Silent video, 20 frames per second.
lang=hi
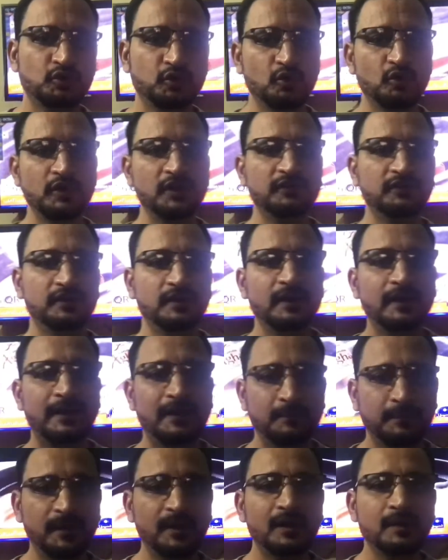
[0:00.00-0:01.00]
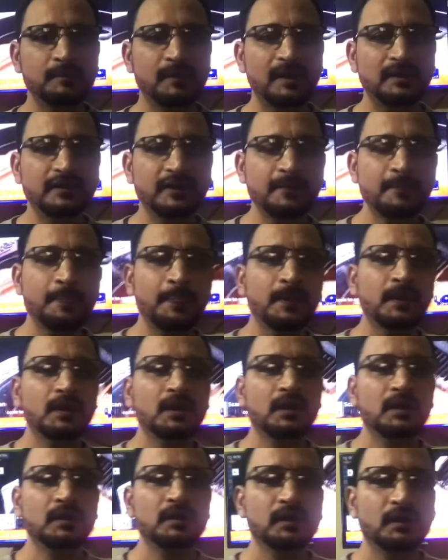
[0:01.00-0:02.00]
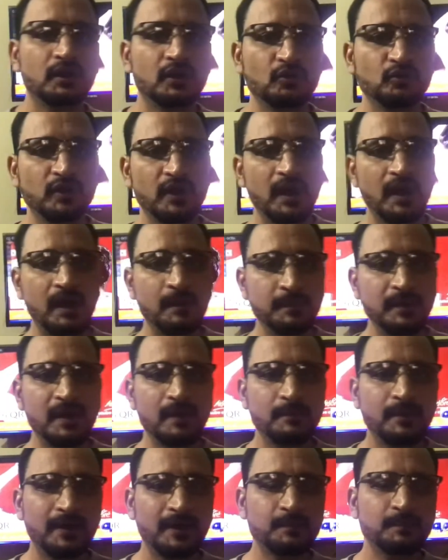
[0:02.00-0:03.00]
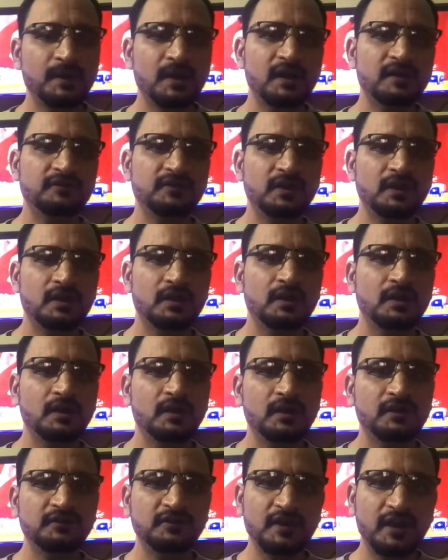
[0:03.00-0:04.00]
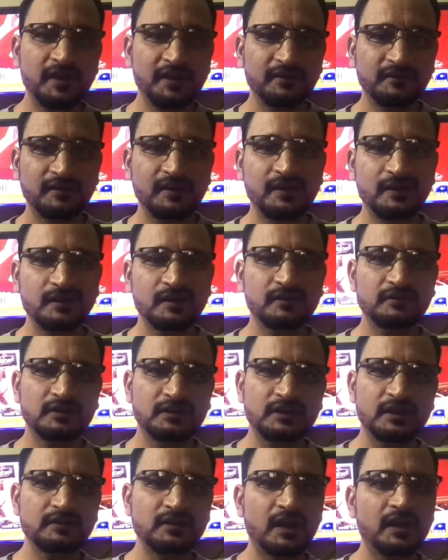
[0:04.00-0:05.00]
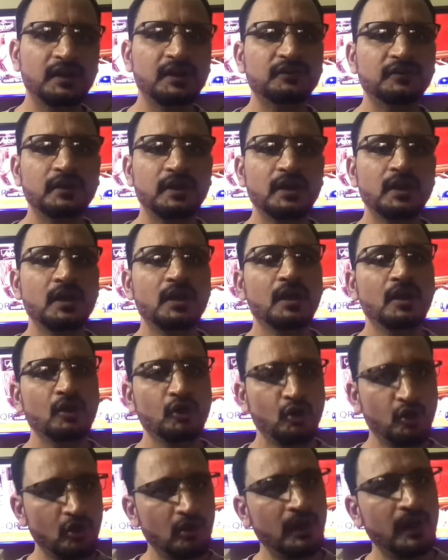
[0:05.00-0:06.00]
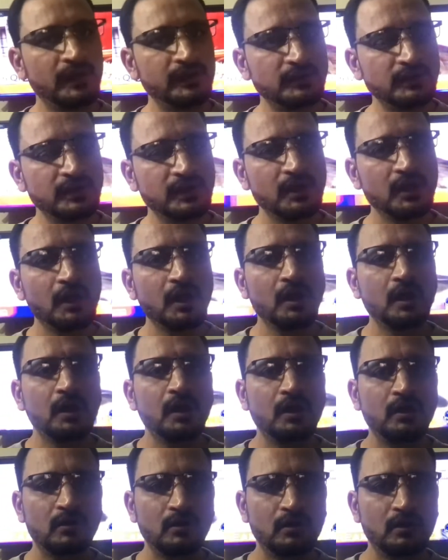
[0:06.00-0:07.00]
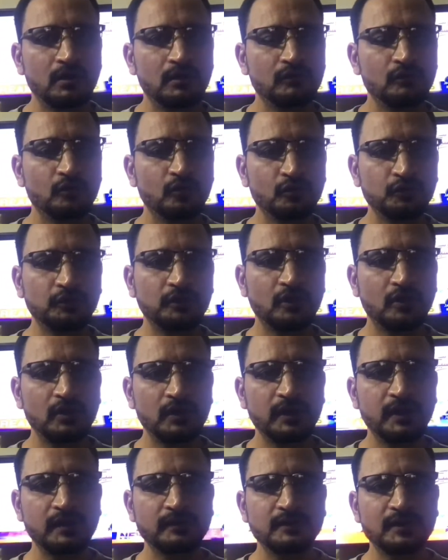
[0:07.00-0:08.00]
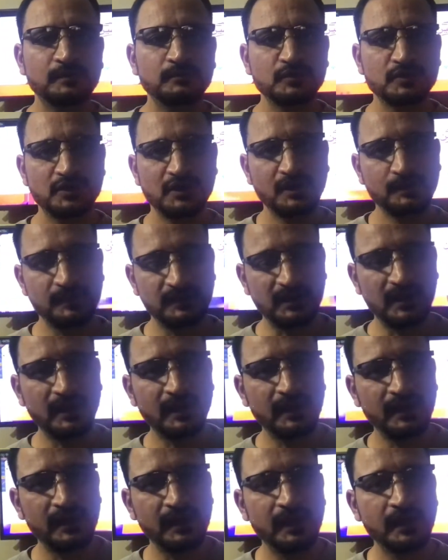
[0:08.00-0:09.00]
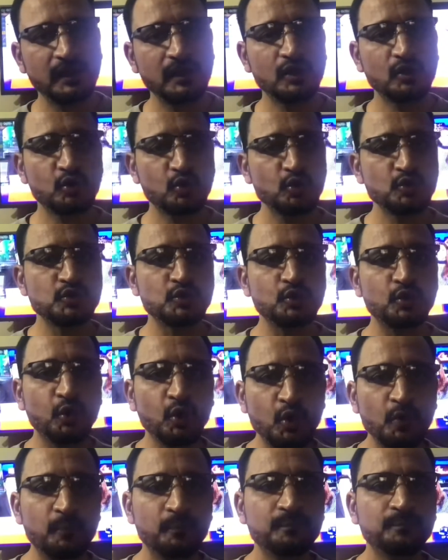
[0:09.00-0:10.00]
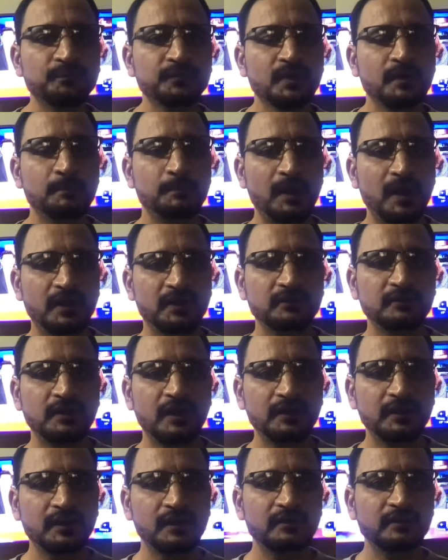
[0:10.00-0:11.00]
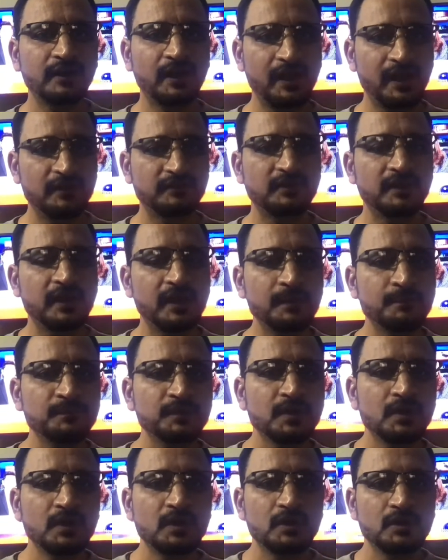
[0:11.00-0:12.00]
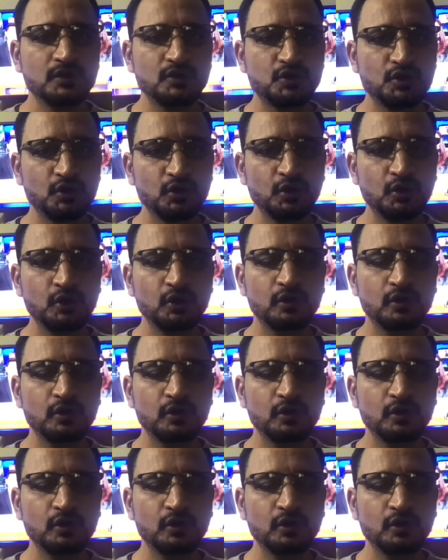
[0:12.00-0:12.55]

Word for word: थोड़ी सी टिपिकल बात है क्योंकि अभी हमारे पास सी आई ए सेंटर सदर थाने से कॉल आई थी और उस कॉल के अंदर मुझे ये बताया गया है कि कुछ ग्रुप पाकिस्तान के अंदर ऐसे हैं जो